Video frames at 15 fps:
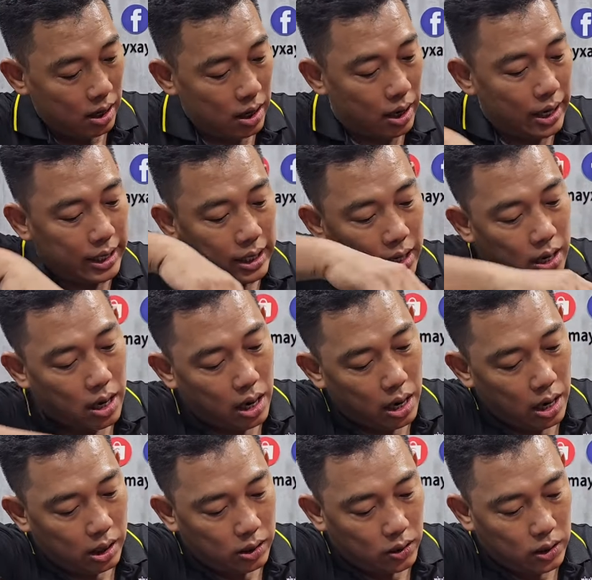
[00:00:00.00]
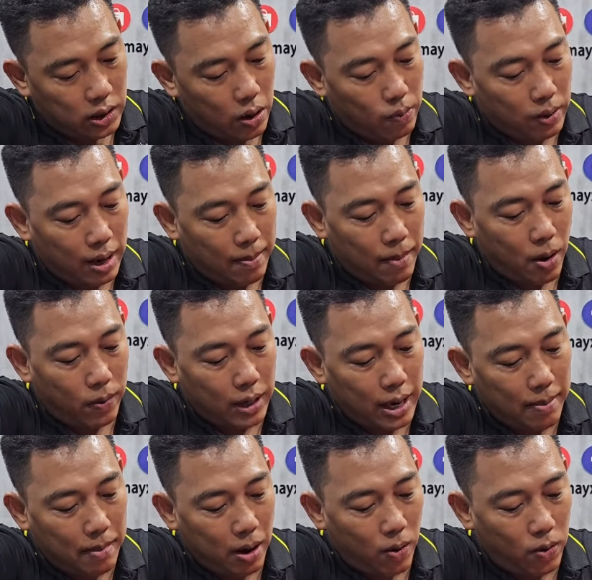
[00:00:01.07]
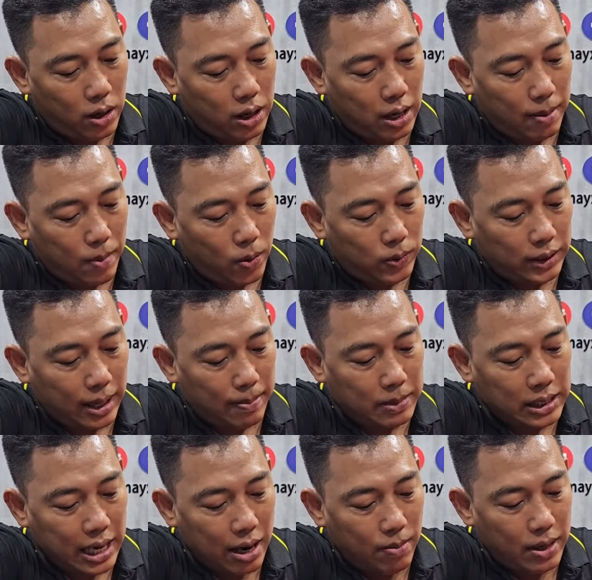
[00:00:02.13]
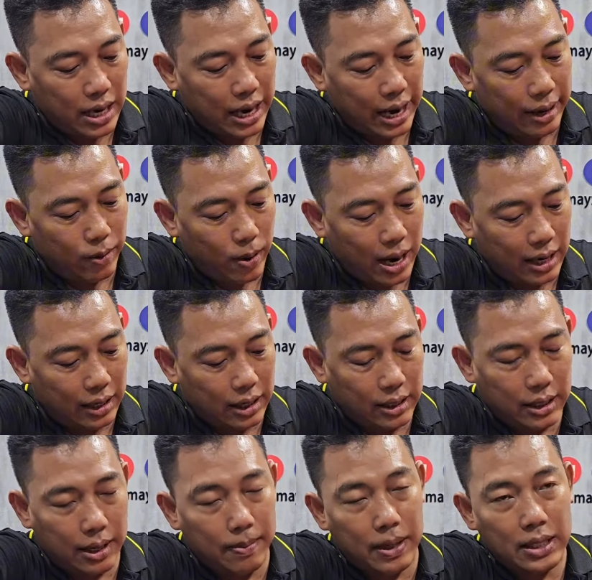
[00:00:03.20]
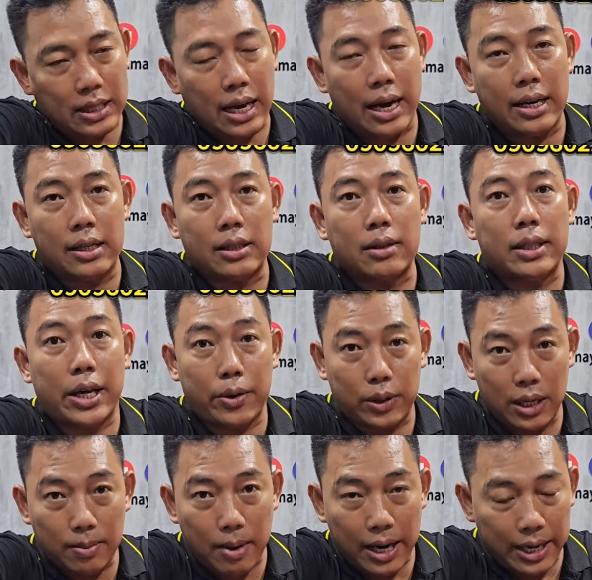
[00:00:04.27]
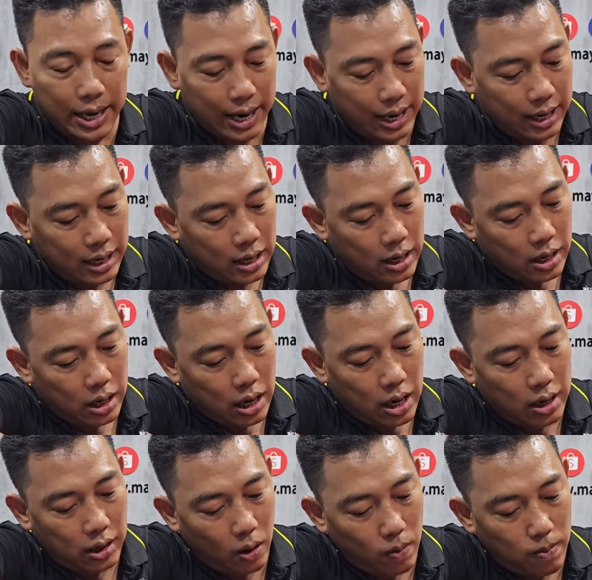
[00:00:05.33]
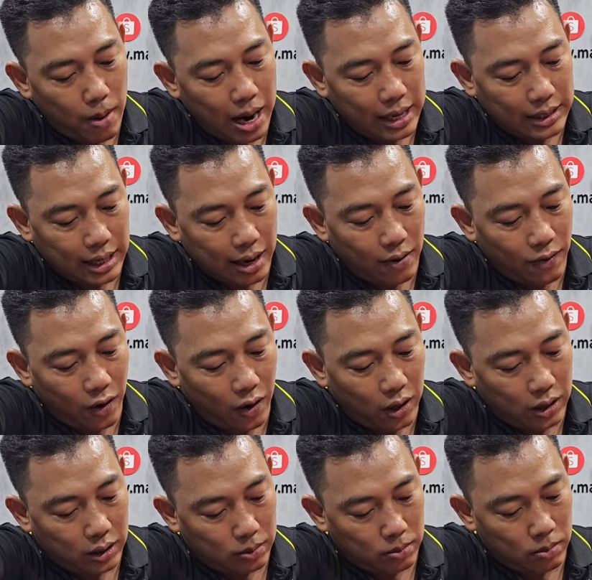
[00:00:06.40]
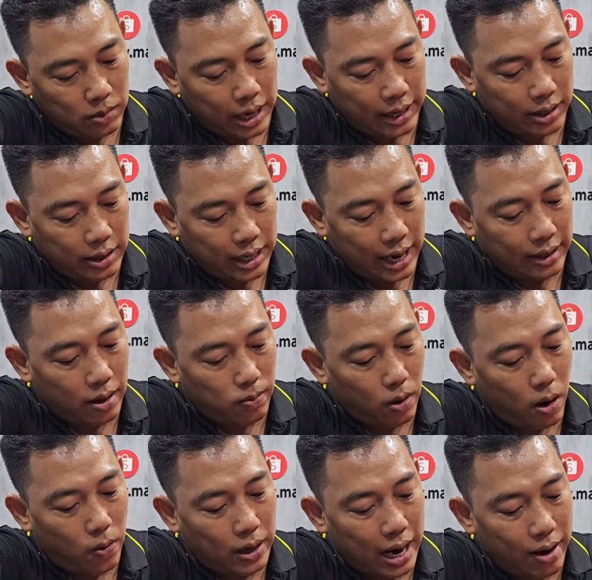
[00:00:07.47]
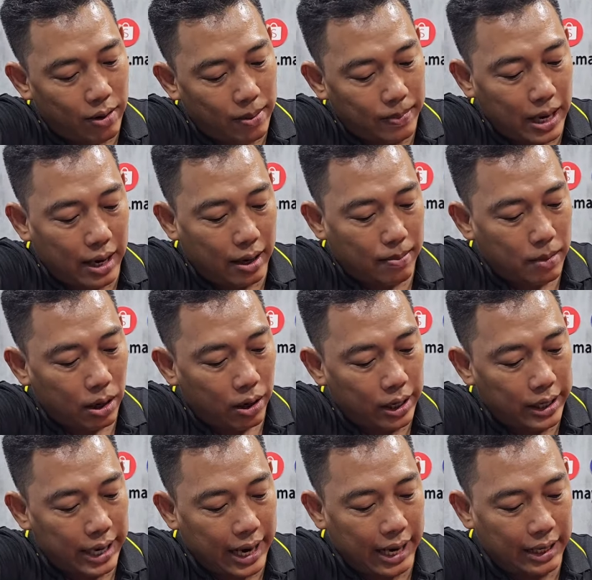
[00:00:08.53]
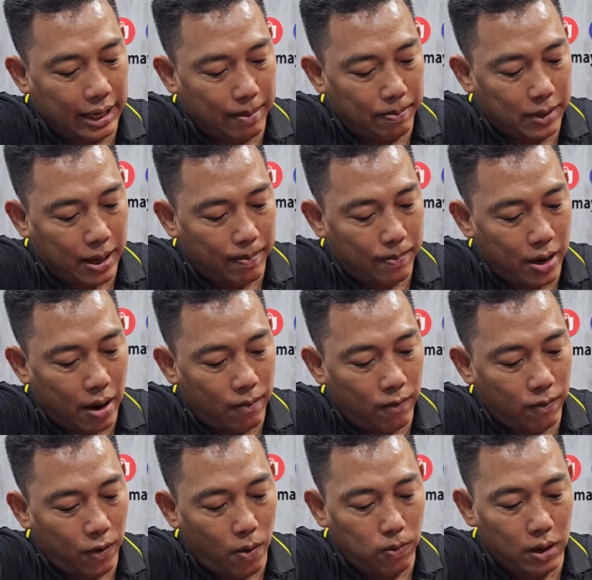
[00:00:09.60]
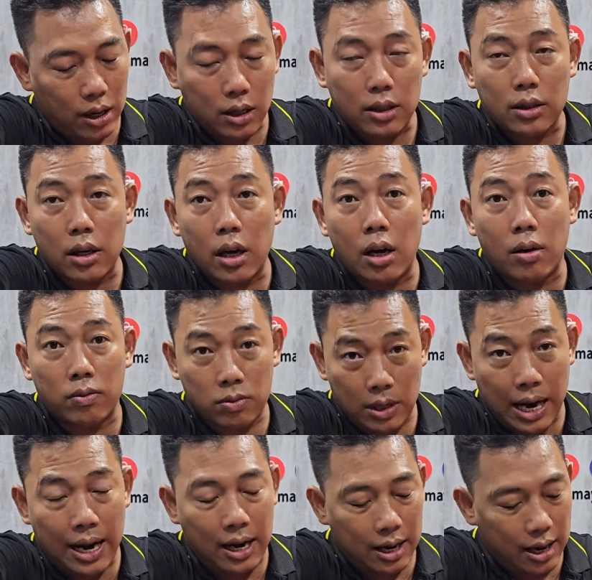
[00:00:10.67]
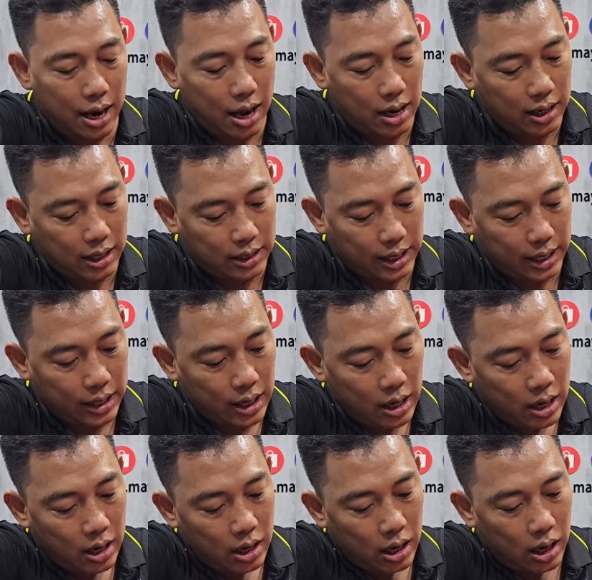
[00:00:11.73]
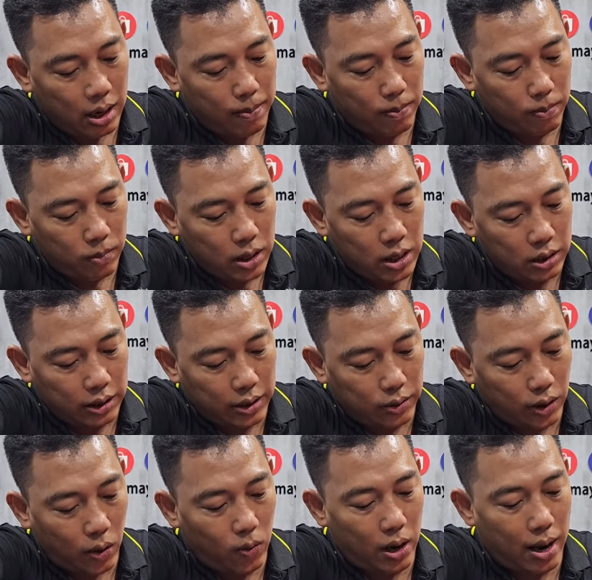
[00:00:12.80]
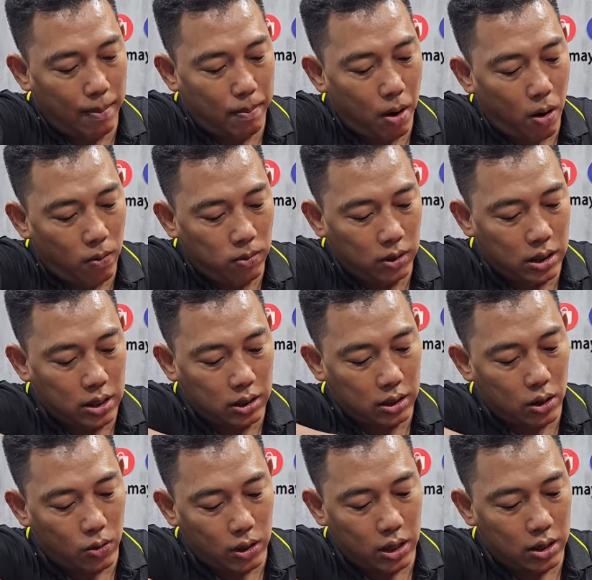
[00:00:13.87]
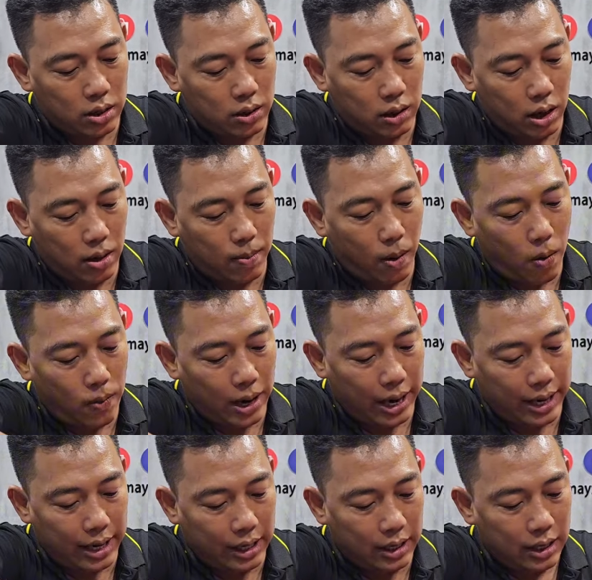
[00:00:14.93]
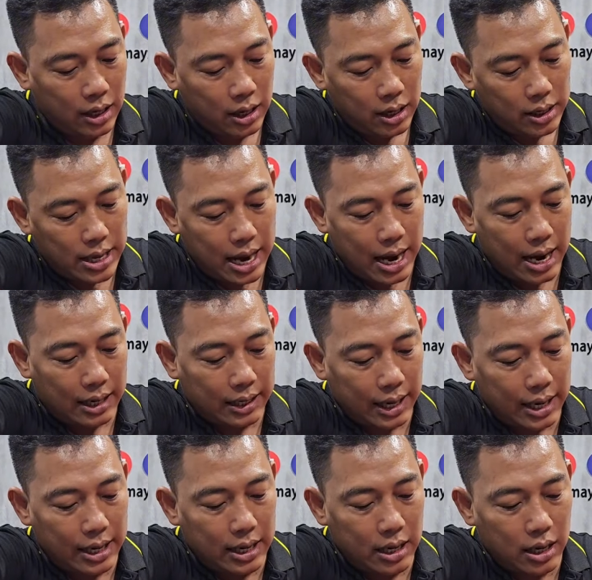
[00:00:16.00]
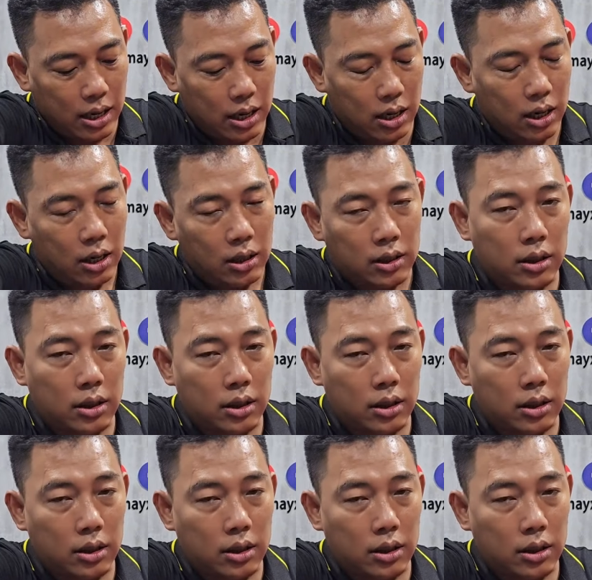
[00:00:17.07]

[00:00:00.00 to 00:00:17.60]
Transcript: rồi à, cuối cùng là một cái mẫu nó là 162W anh chị mình xài được nhiều thiết bị nè à, cũng 36V này nó chạy tốc độ cao lắm nha 10.500 vòng phút lận không khá là lớn anh chị đó, nước tiêu thụ là 4 nước lưu lượng của nó là 42 lít và cái uh,